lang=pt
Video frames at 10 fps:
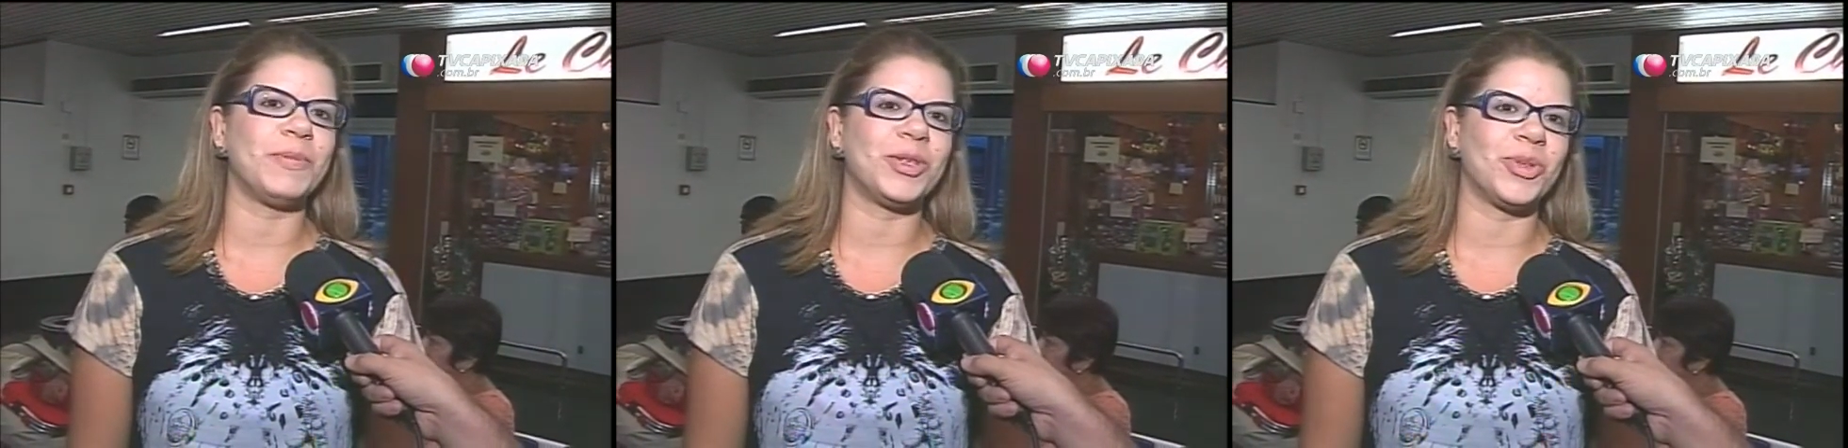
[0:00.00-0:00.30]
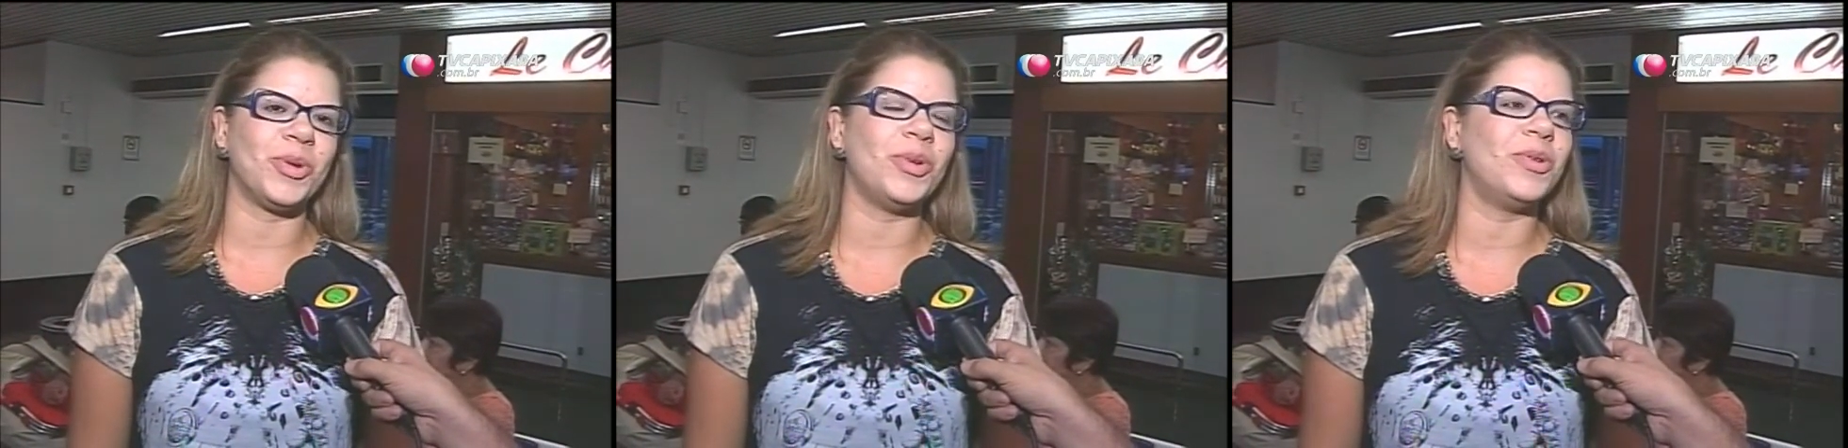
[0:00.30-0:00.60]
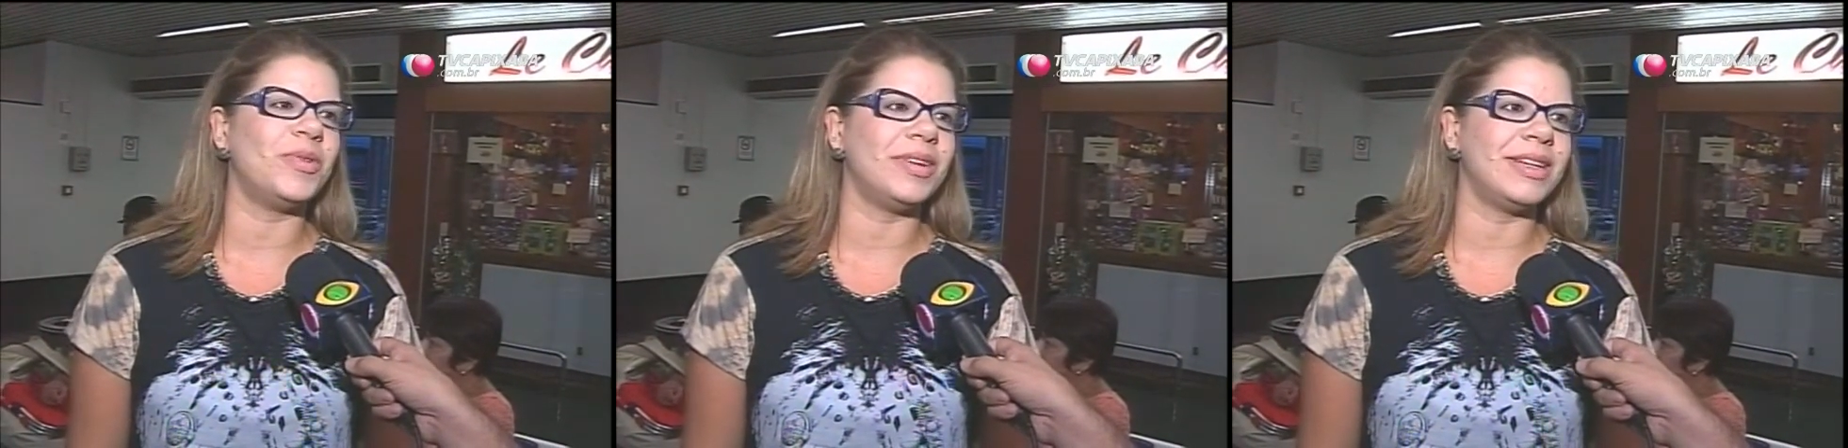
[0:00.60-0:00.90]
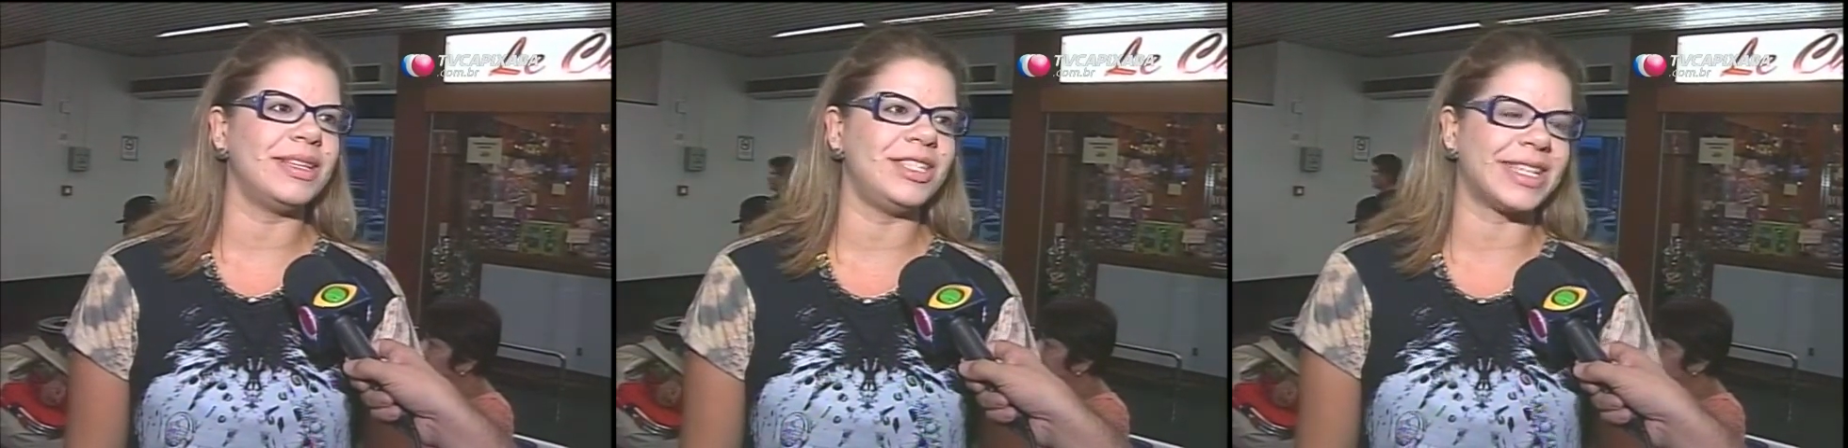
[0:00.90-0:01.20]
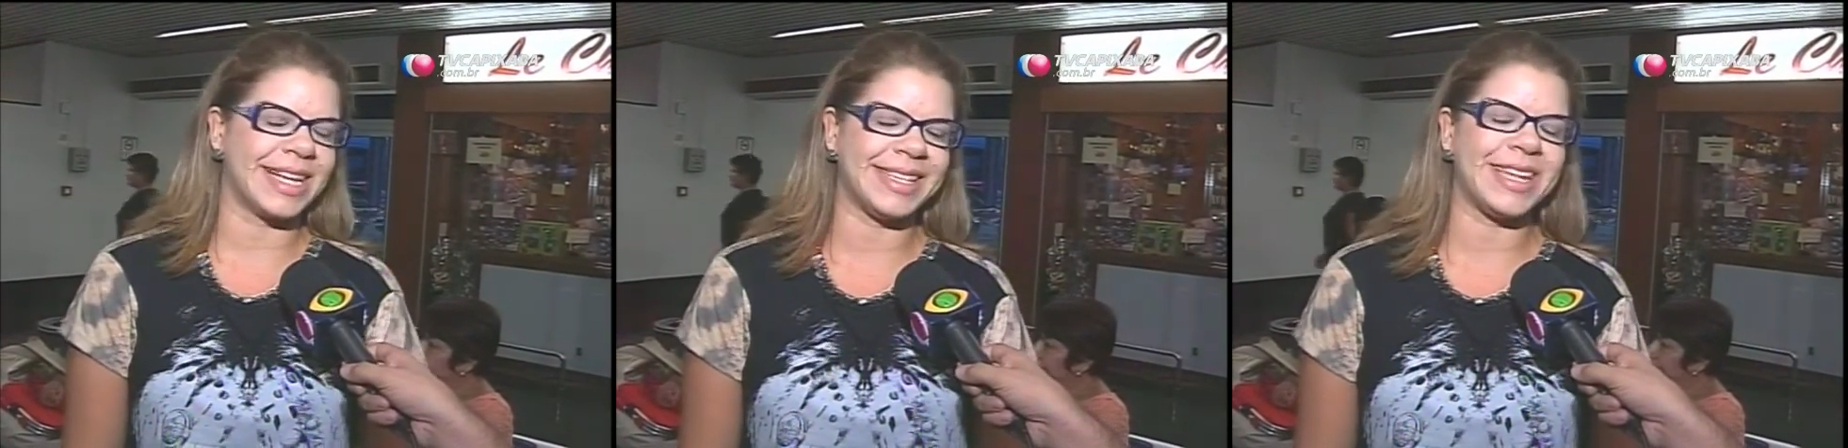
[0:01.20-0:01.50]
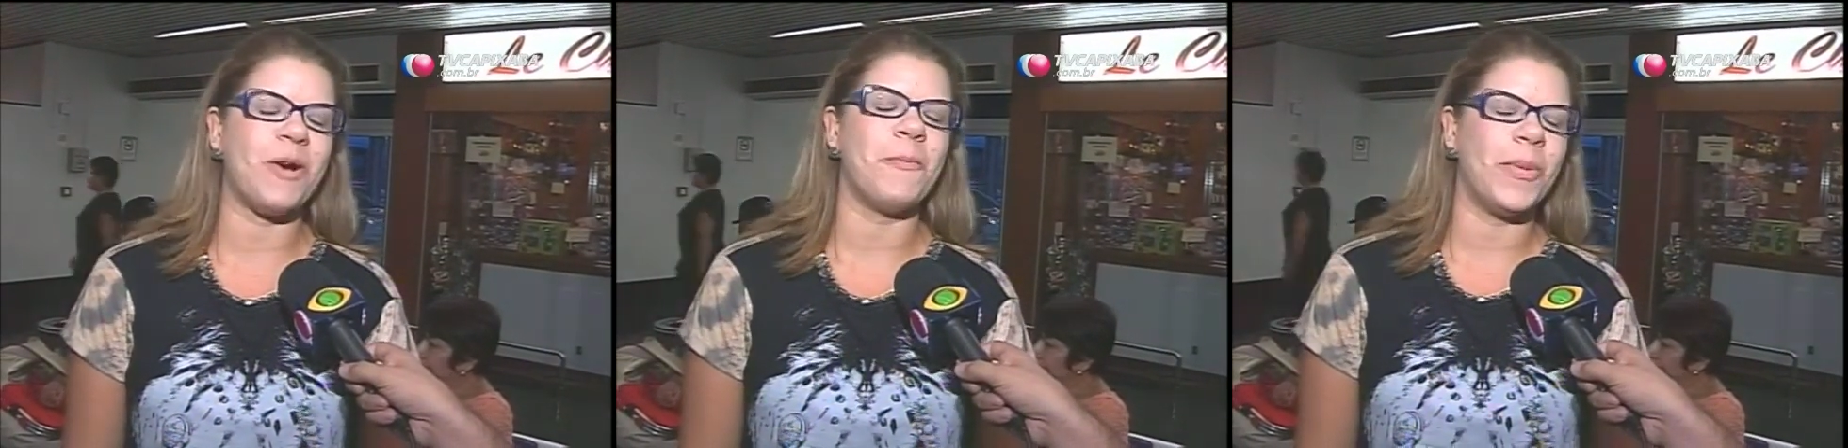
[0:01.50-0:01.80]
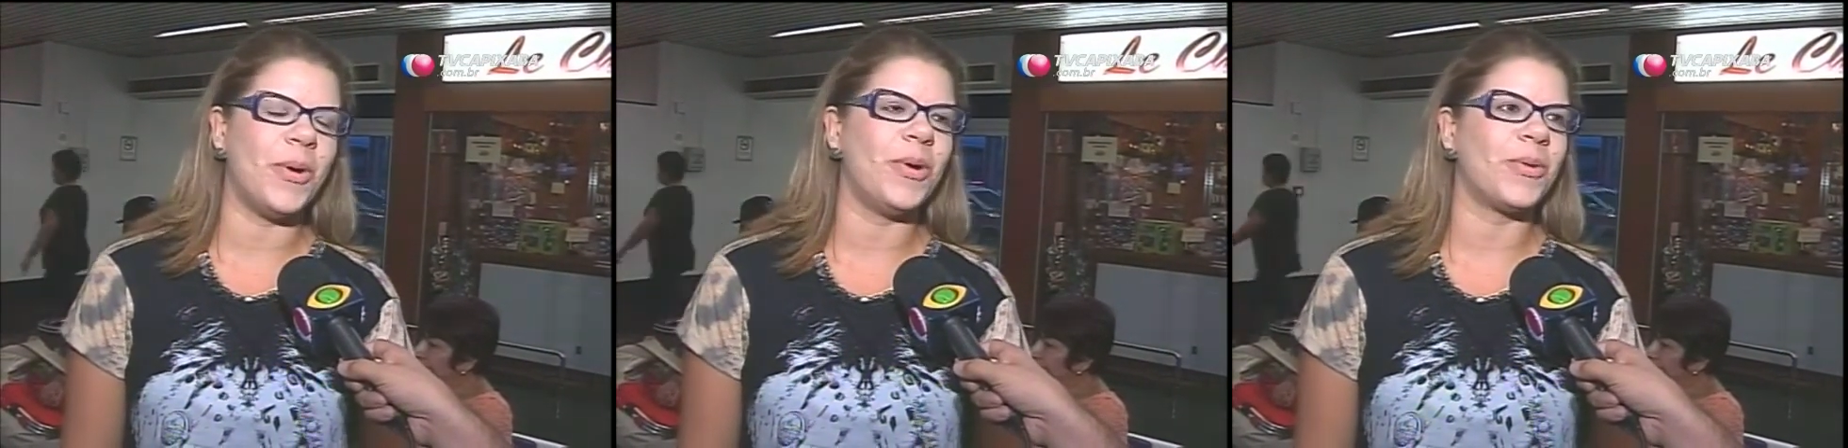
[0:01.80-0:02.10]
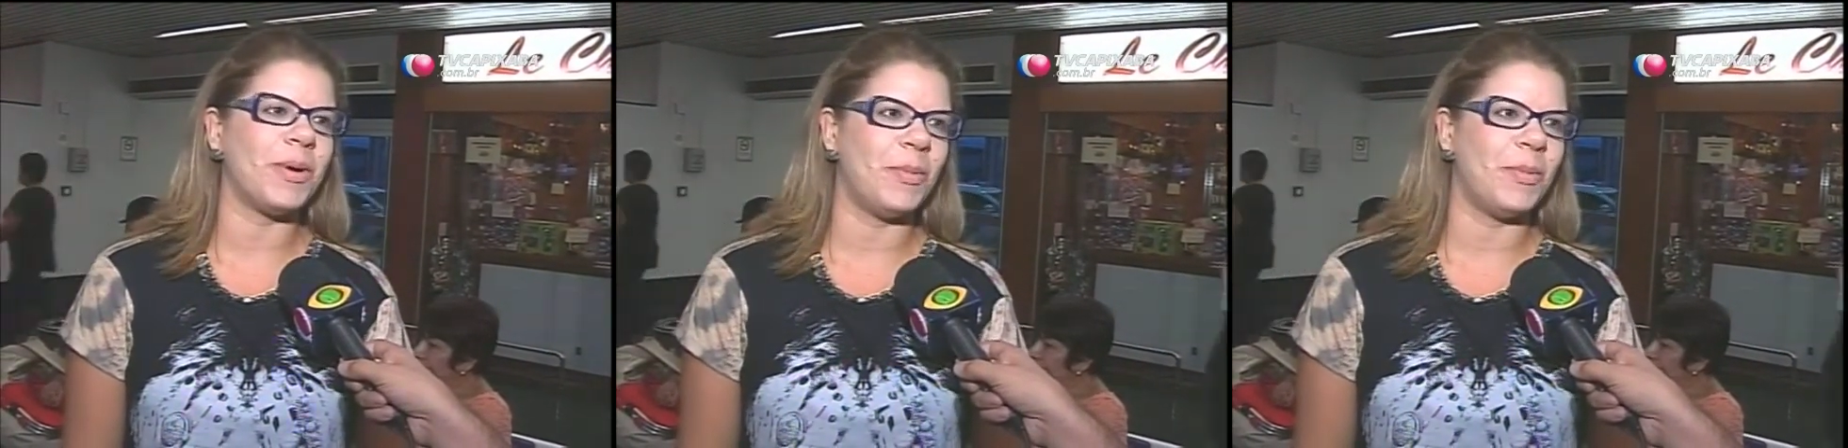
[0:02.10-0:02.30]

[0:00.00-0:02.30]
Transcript: pessoas, descansar um pouco, é